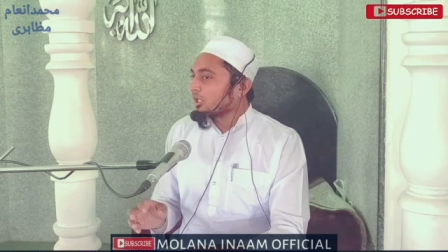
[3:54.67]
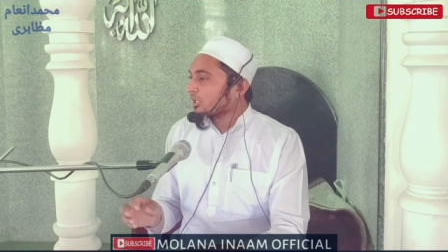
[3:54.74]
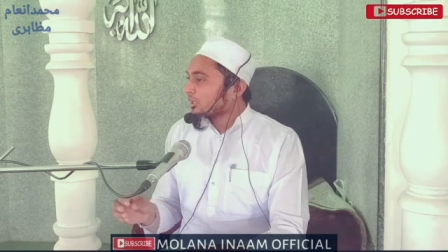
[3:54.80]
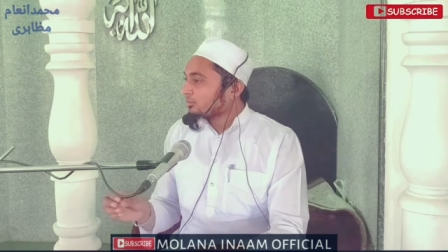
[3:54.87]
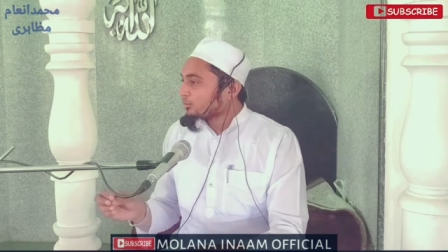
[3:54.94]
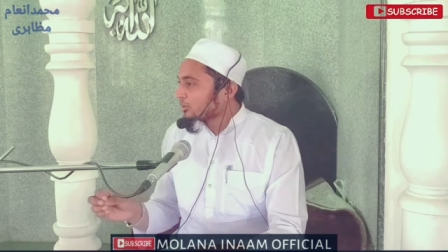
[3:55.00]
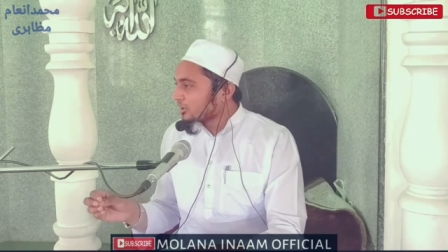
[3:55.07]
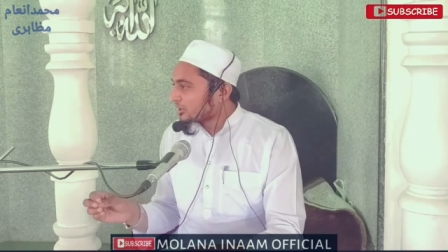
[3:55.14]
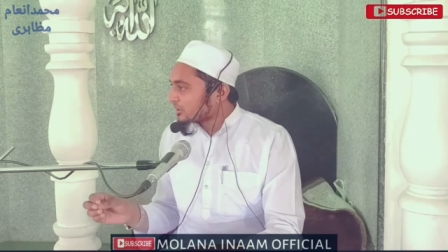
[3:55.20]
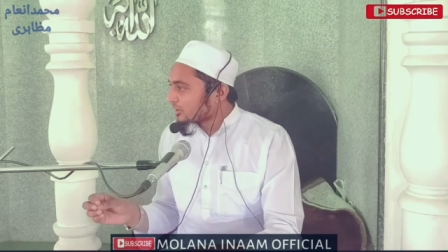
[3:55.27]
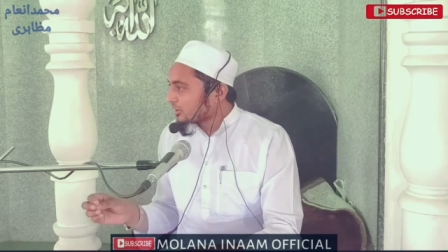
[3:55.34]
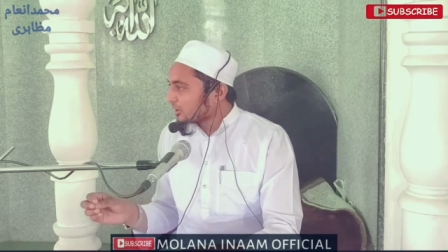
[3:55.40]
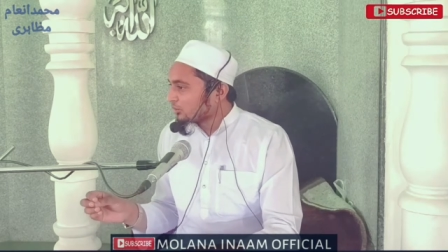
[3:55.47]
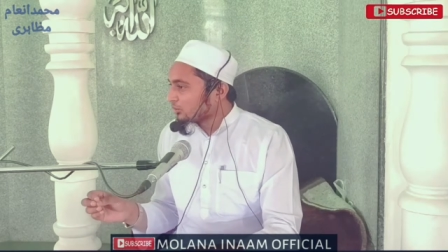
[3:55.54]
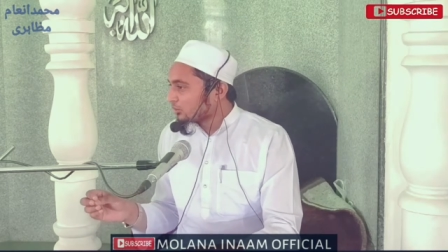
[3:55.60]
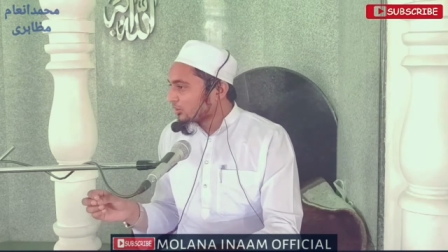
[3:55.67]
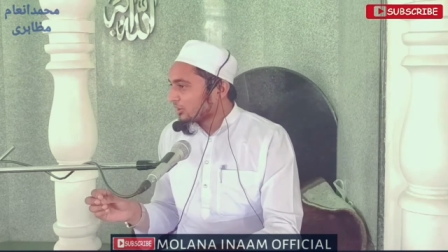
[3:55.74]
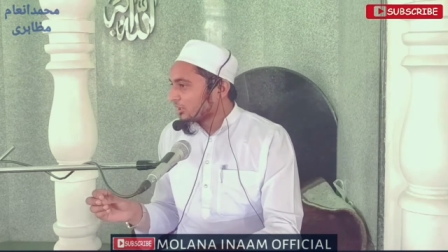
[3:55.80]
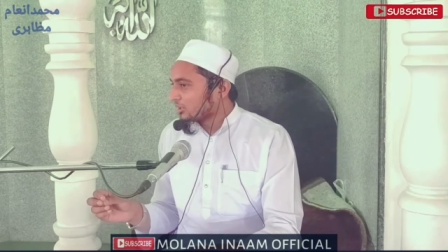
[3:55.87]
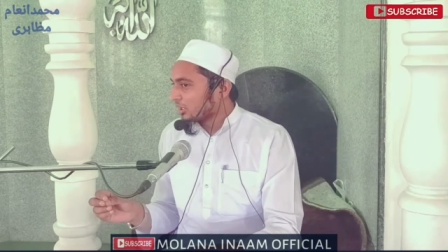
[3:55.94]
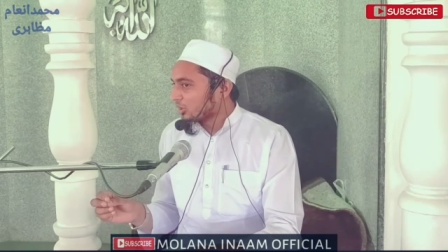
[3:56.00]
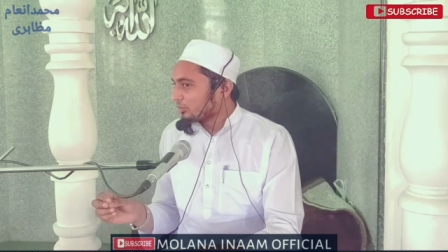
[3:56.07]
अगर मुझे किसी ने दो
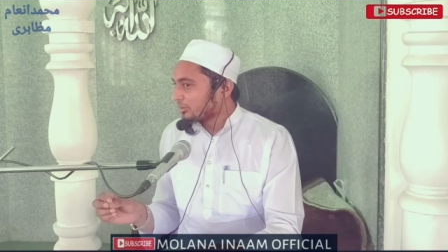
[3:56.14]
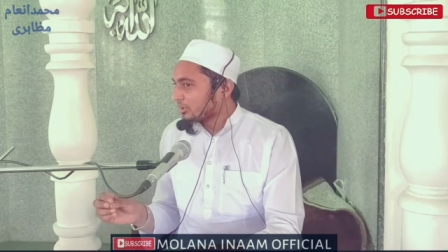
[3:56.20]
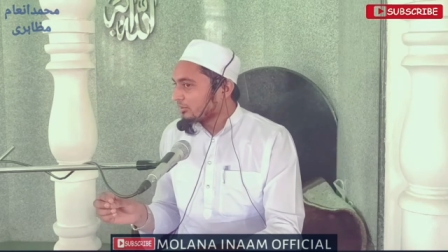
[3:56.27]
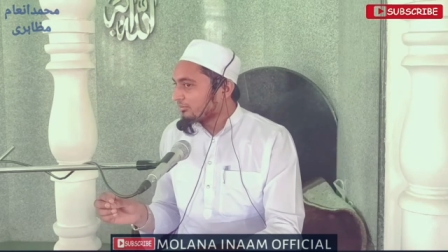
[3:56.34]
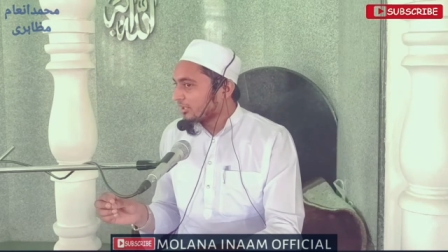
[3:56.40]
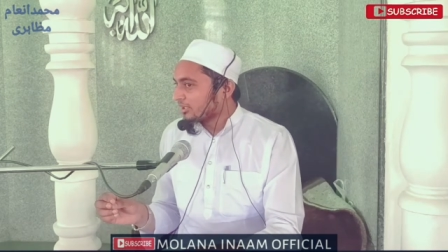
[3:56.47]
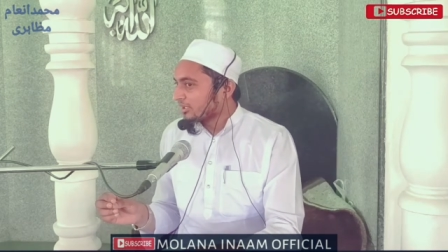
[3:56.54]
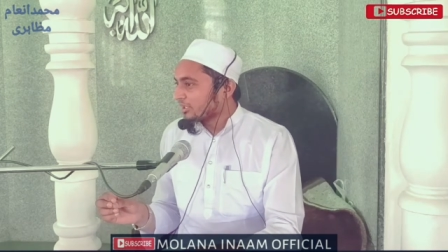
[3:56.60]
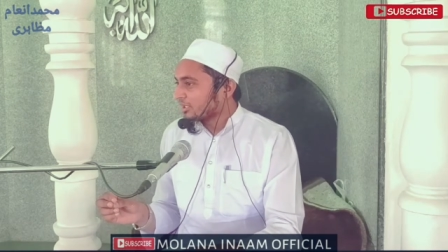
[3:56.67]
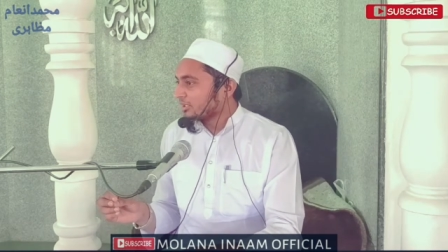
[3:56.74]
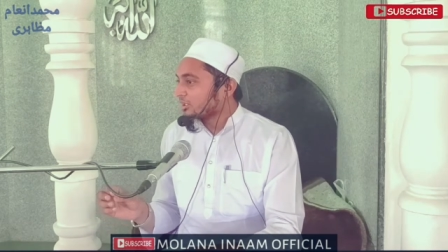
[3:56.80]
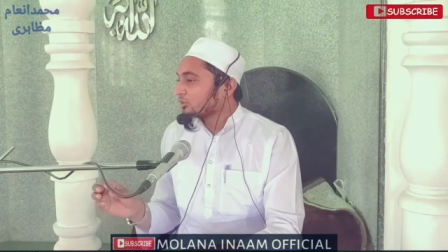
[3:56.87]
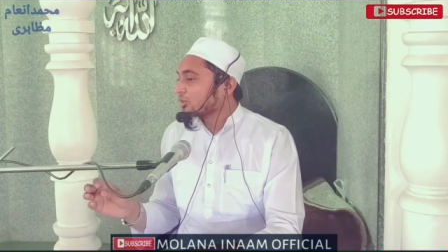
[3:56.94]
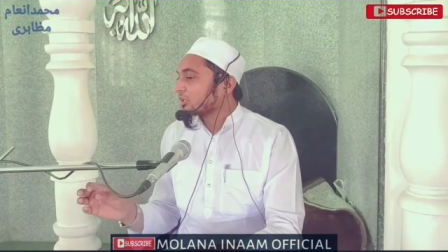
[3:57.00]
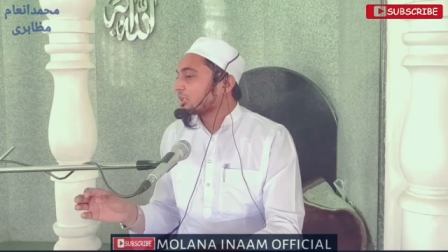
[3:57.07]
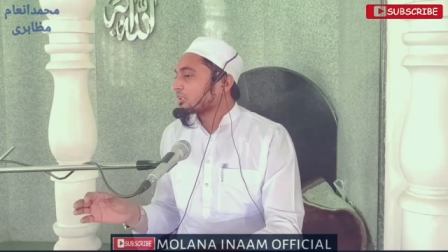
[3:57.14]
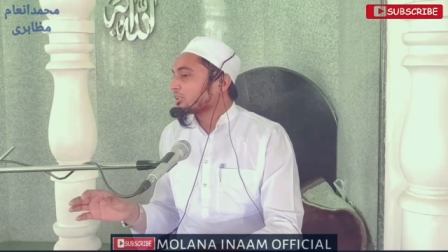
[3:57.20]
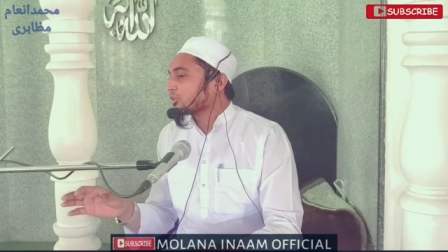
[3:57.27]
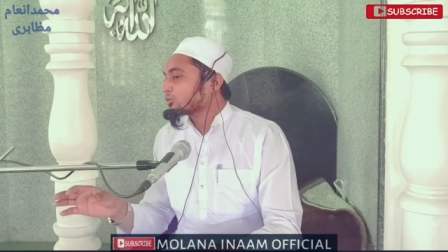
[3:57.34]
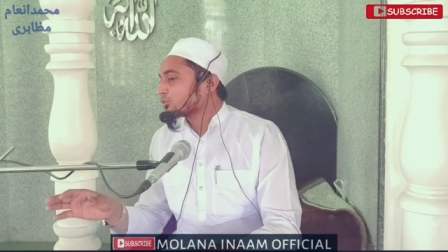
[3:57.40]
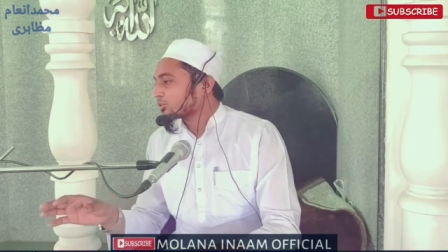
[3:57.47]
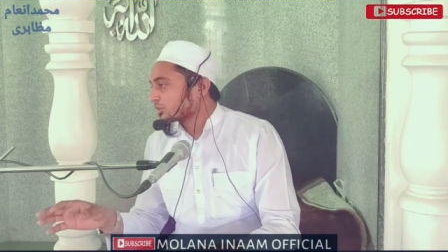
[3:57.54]
तीन हज़ार रुपये दे फ़ायदा कर दिया दिल
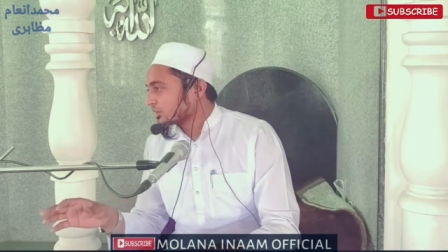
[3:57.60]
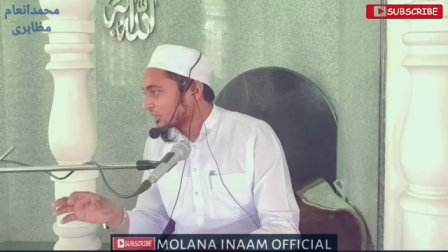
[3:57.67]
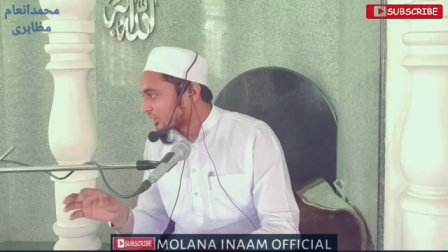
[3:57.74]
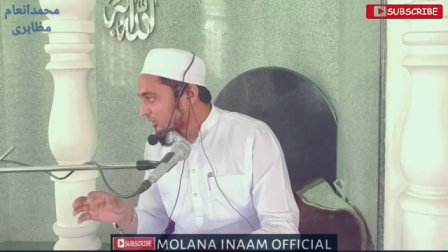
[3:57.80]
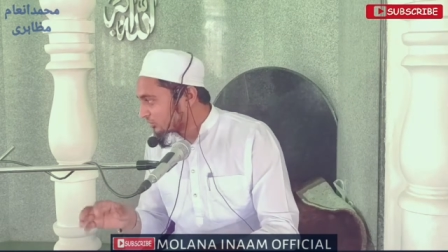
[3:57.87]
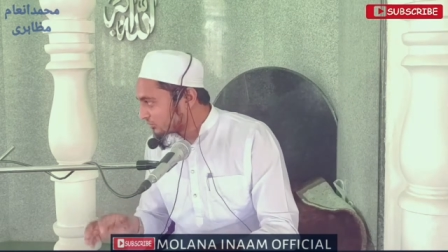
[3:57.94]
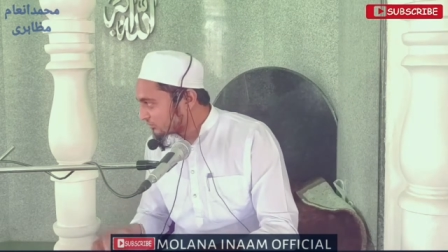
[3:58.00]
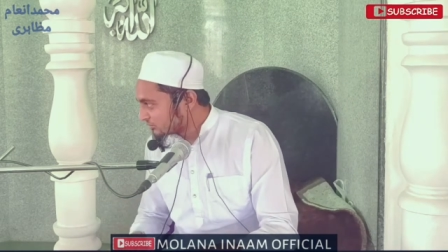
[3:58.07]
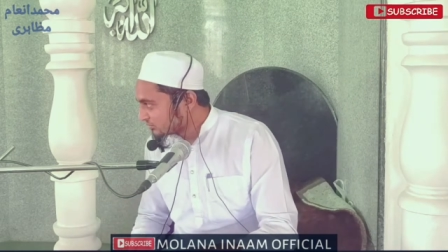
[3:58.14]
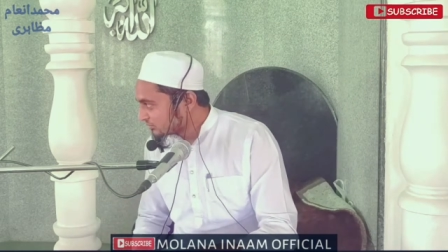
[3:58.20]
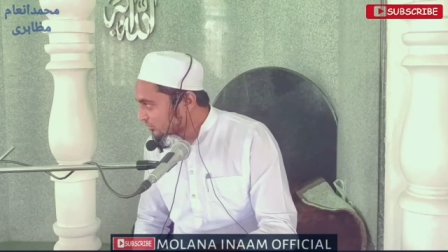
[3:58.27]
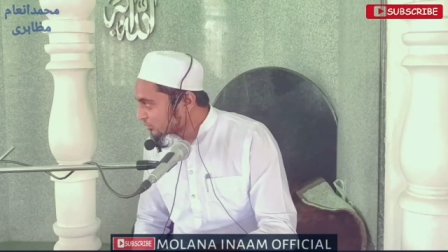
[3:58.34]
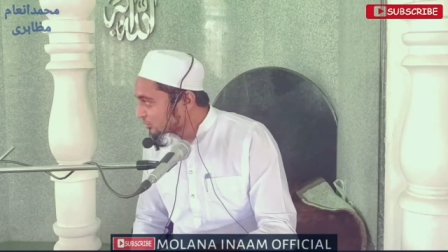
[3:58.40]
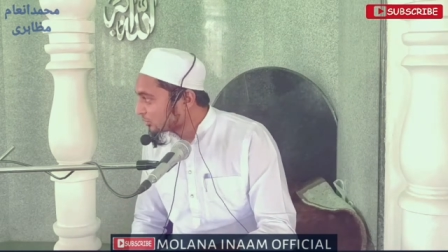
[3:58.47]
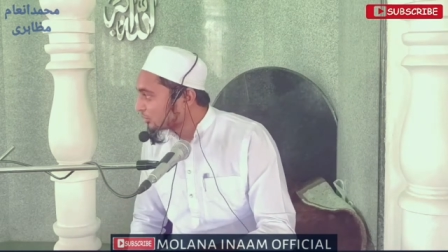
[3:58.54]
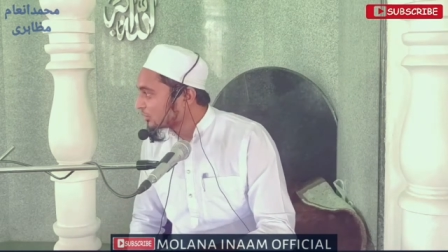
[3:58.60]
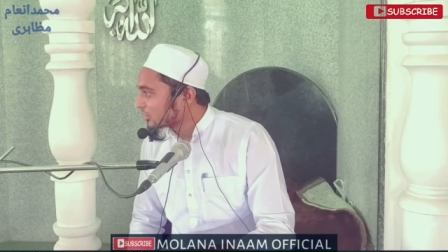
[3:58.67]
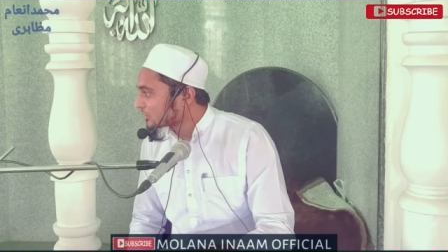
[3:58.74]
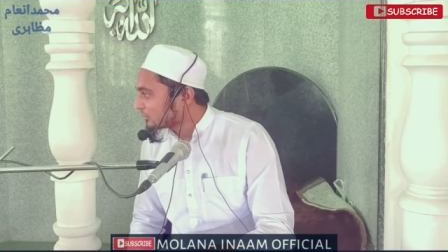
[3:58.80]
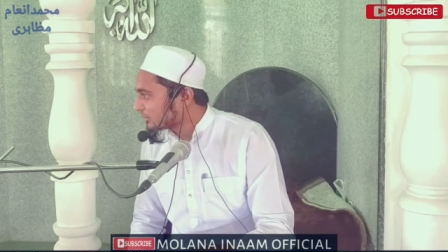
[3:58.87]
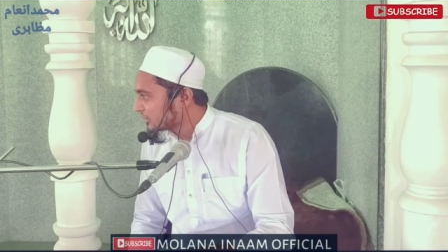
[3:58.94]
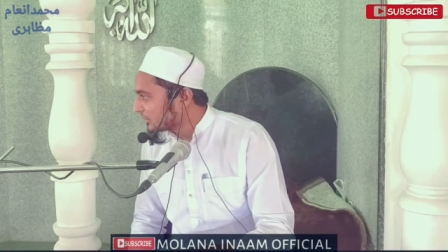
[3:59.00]
करता है इसको सजा कर दो उसको
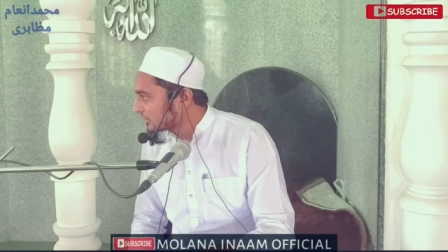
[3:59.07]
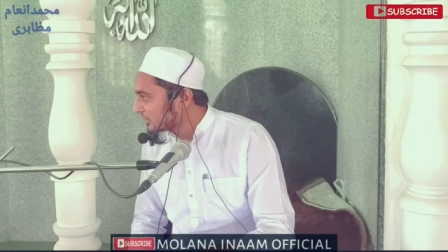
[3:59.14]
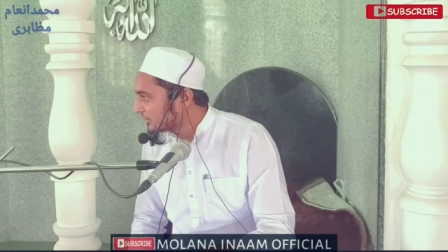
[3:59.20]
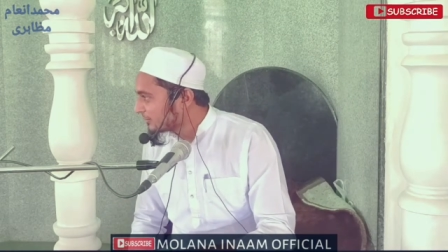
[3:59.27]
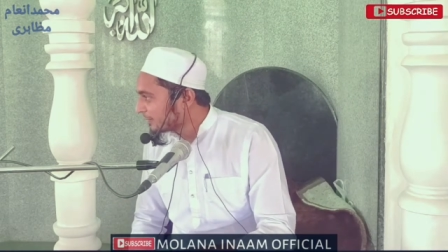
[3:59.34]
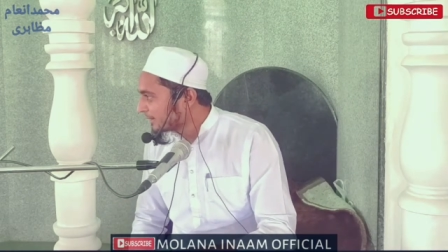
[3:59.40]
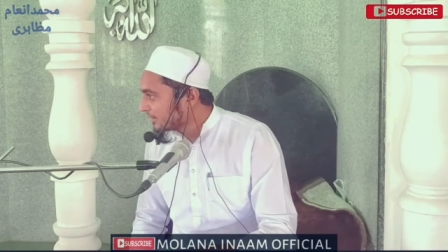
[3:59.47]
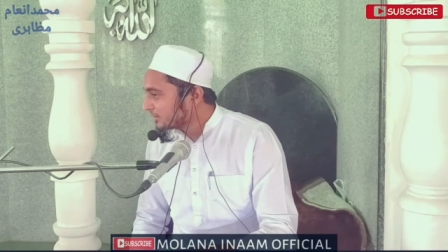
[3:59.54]
खुदा समझ लेते